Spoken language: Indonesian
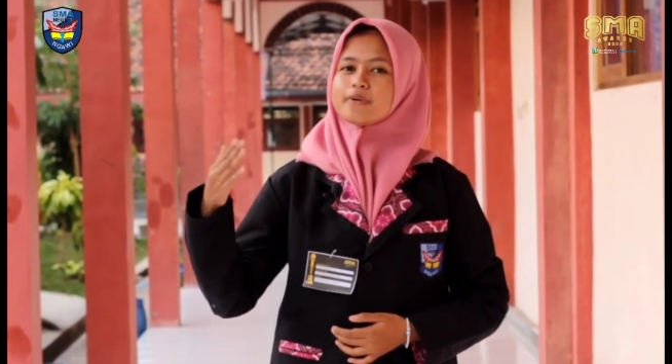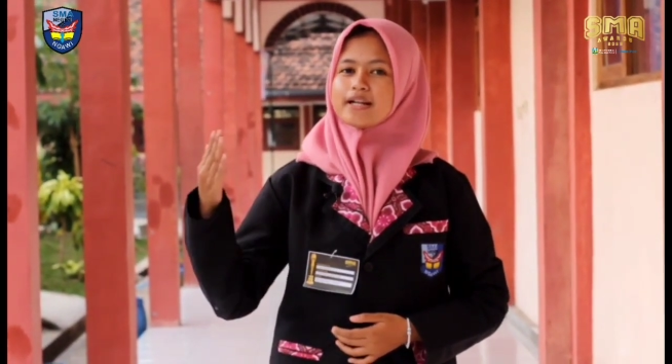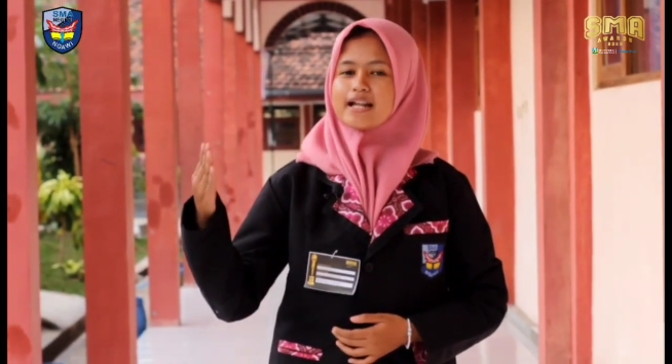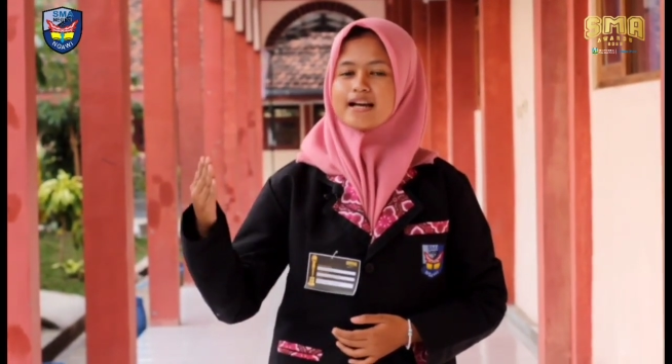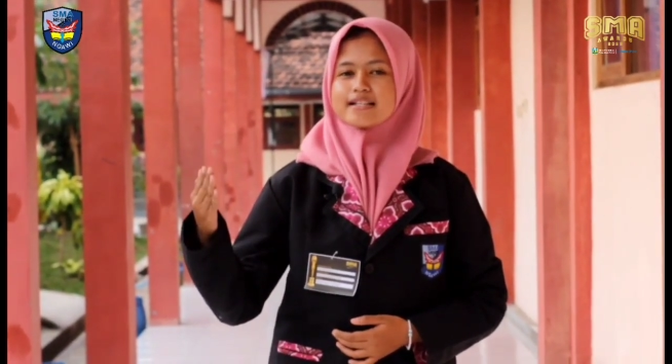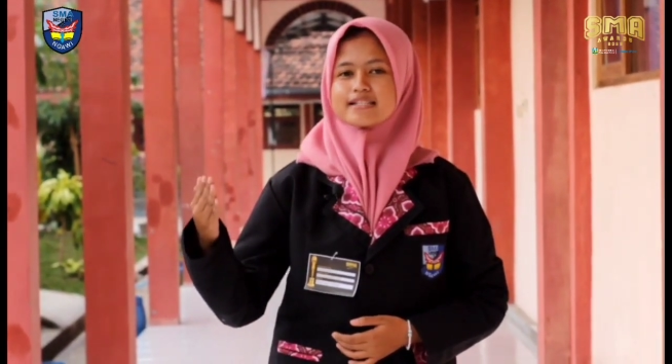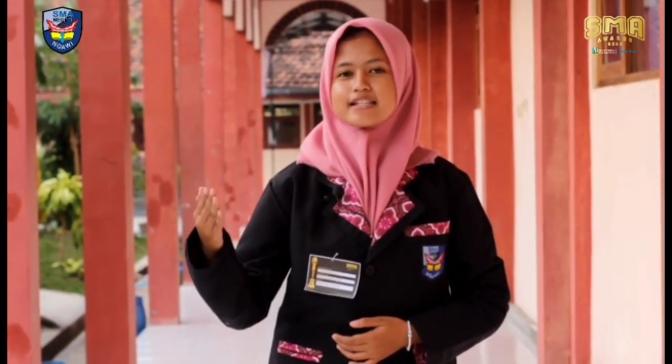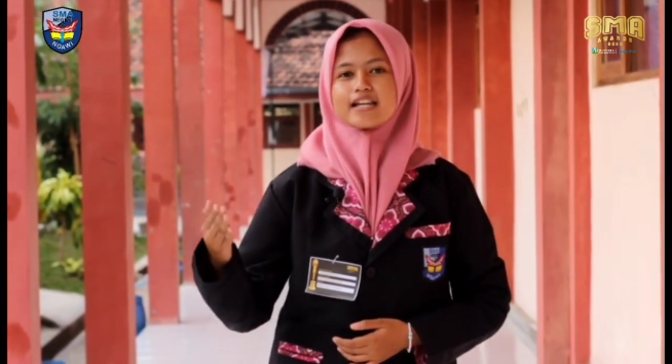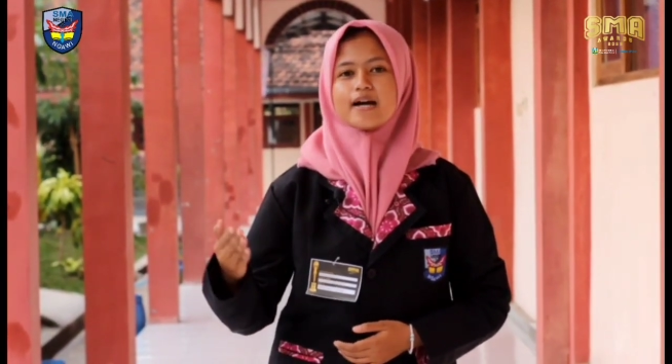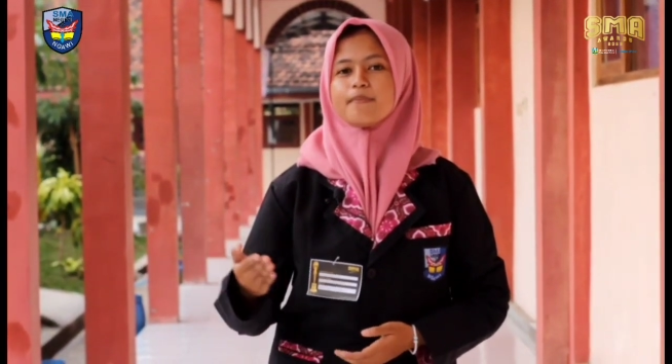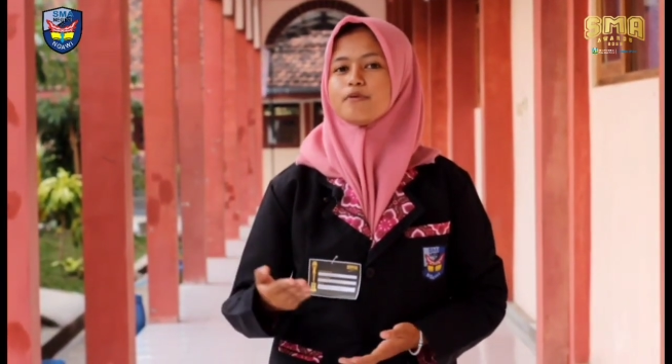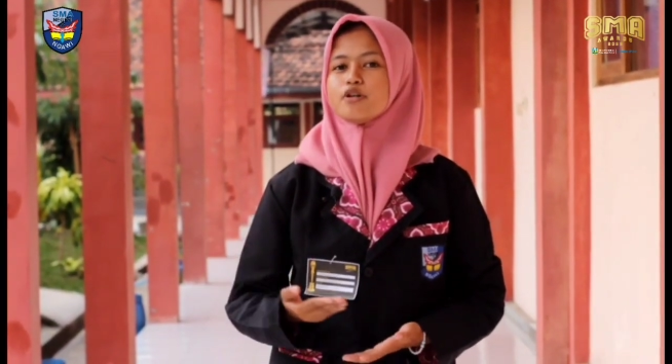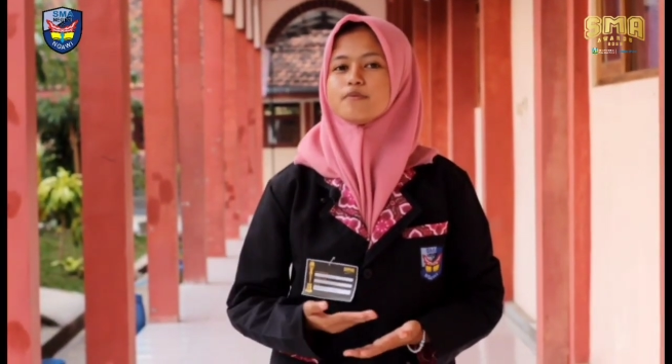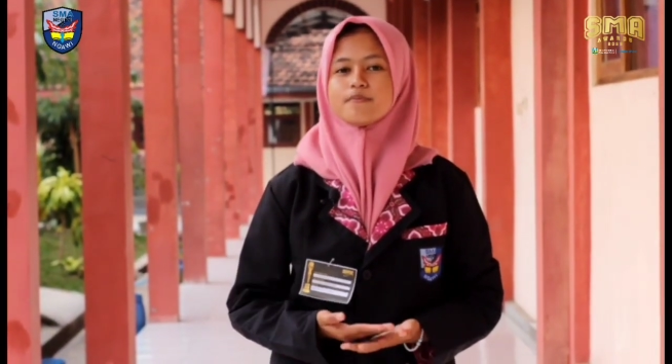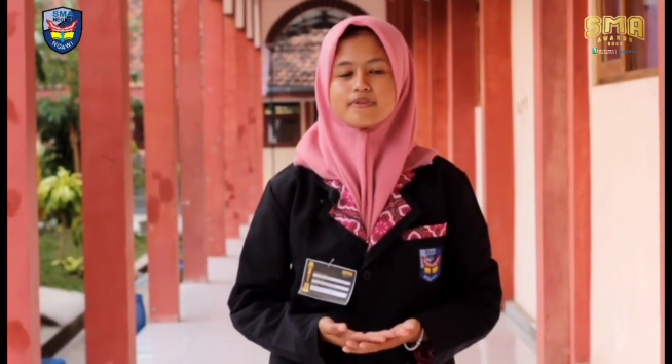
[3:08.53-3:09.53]
menang jika
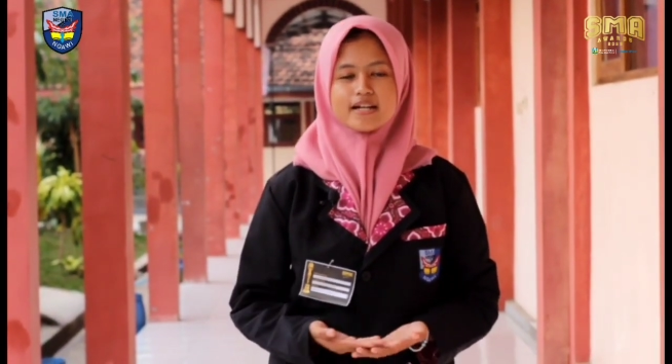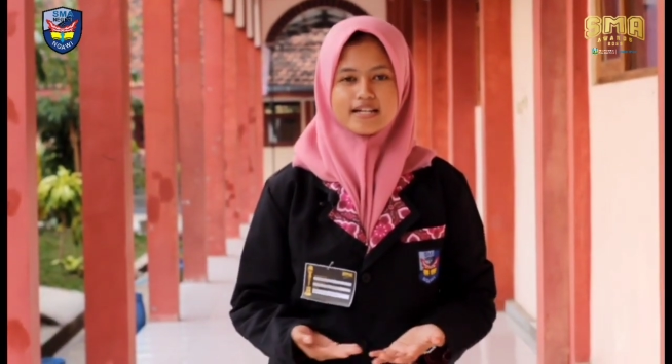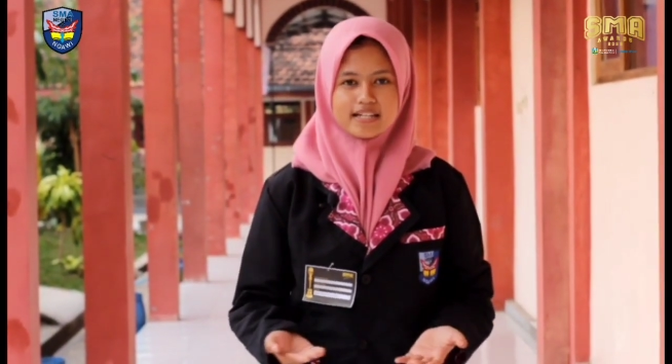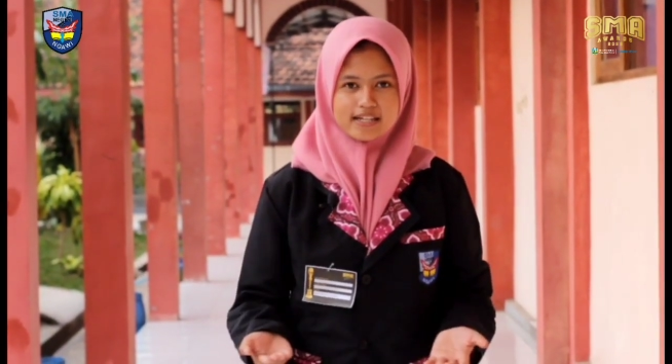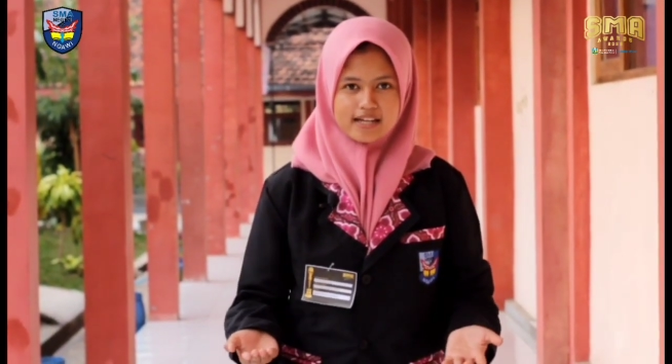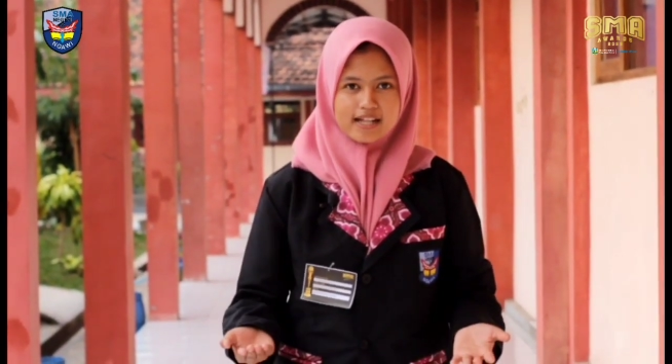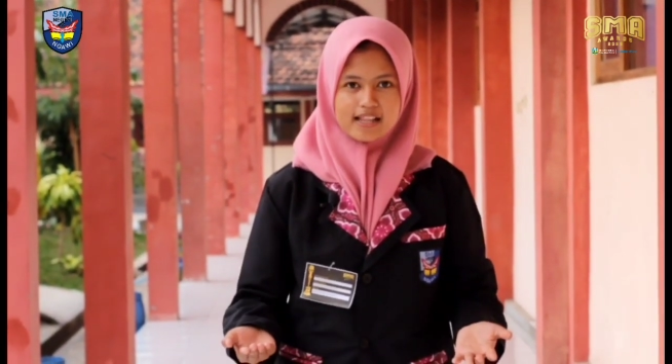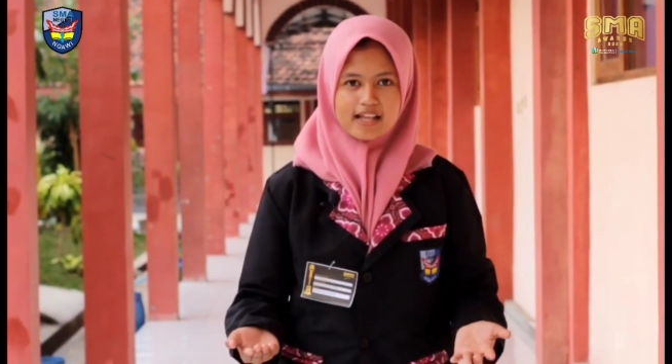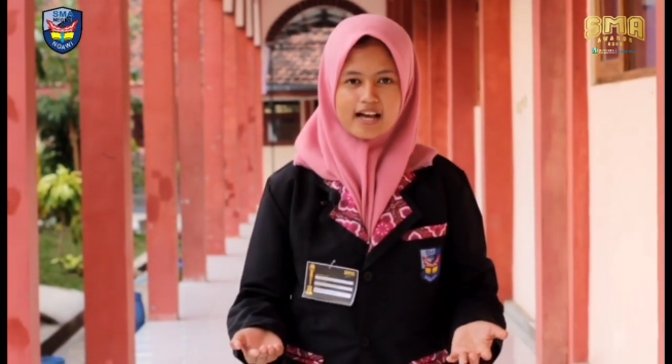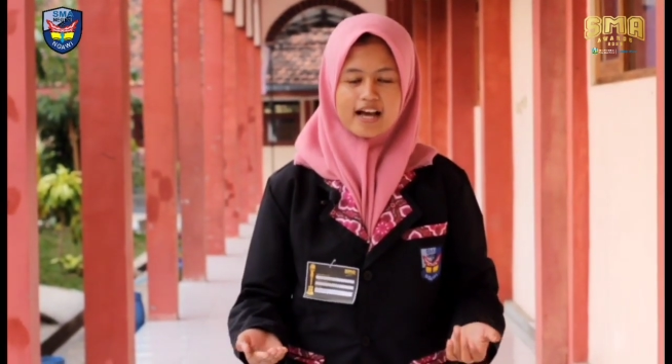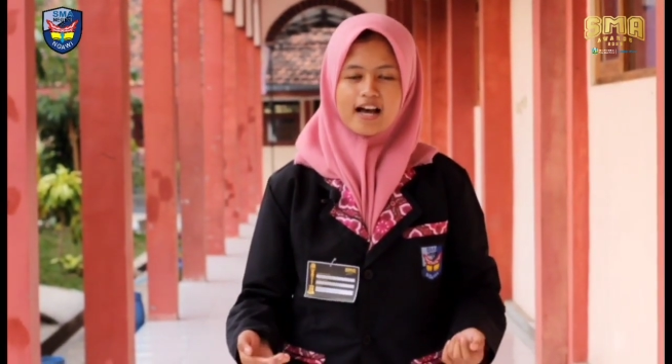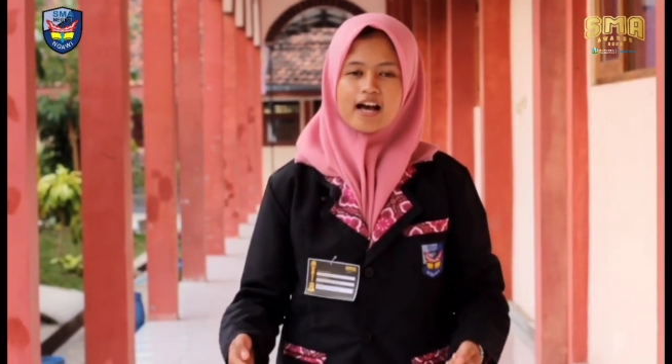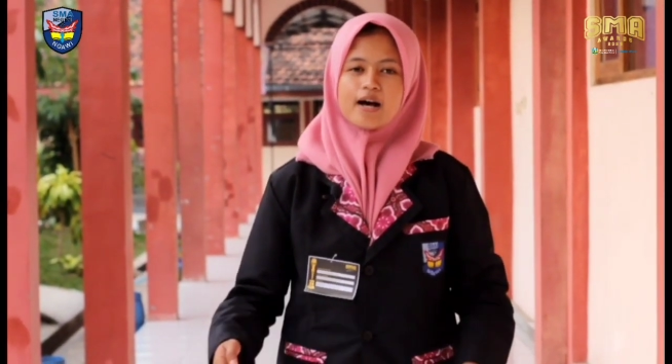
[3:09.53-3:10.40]
belum berani kalah,